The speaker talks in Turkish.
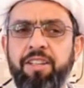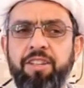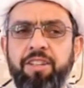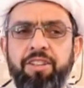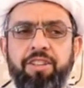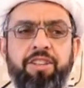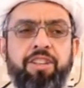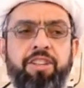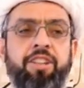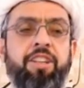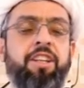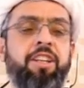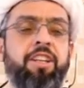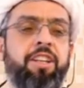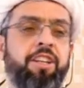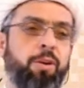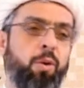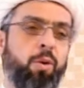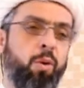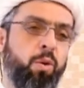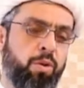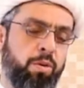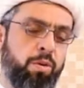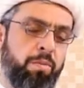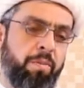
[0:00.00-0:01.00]
şiir
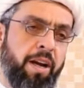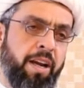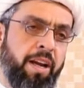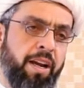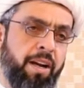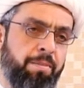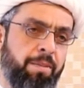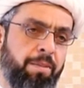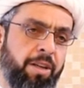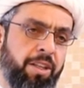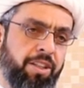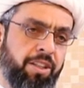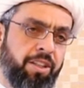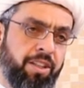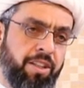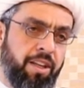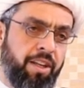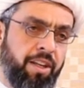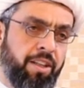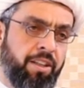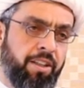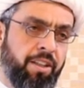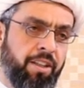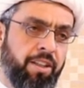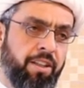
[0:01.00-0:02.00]
okumaya
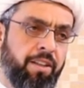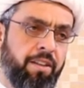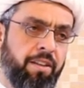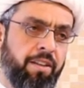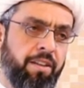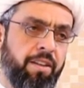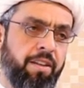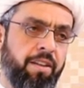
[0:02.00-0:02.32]
başladı.